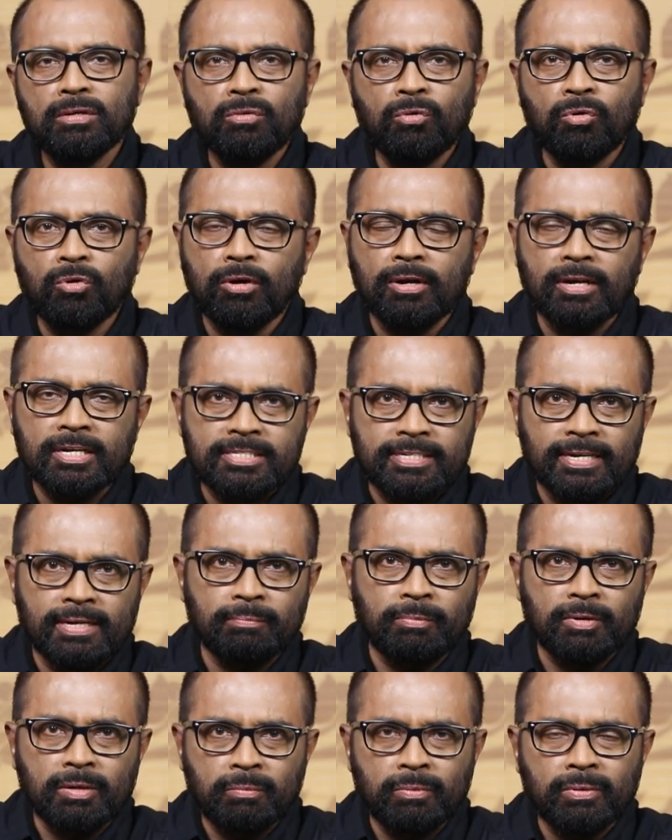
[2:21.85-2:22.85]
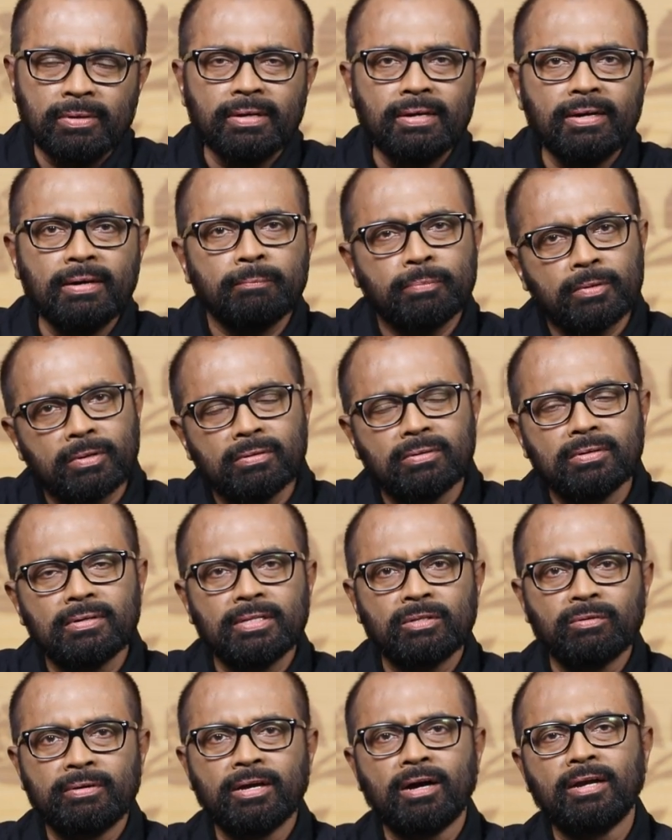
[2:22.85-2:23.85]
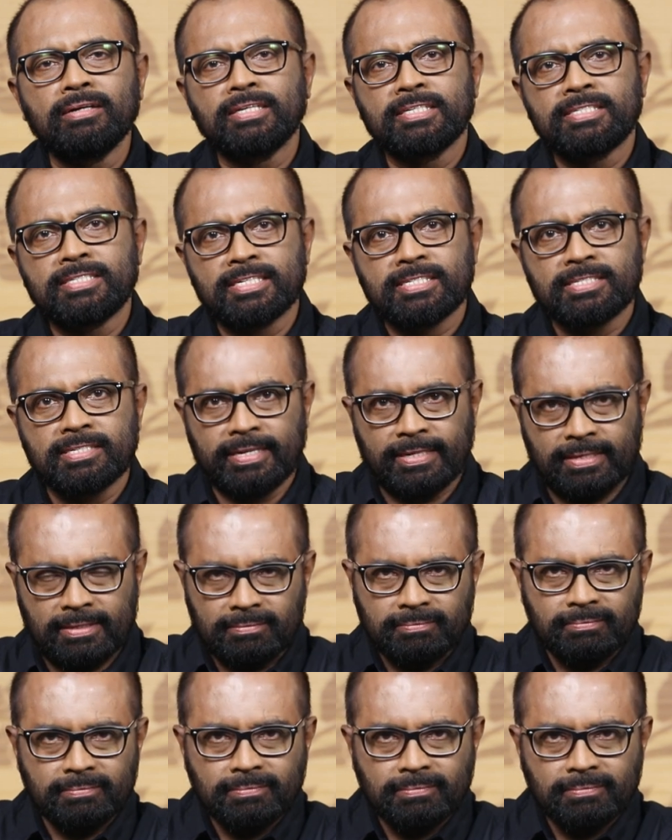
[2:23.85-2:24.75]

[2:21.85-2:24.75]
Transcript: உங்களோட நான் ஷேர் பண்ண போகிறேன் அப்புறம் அதனுடைய ஆர்டிஸ்டிக் சைட்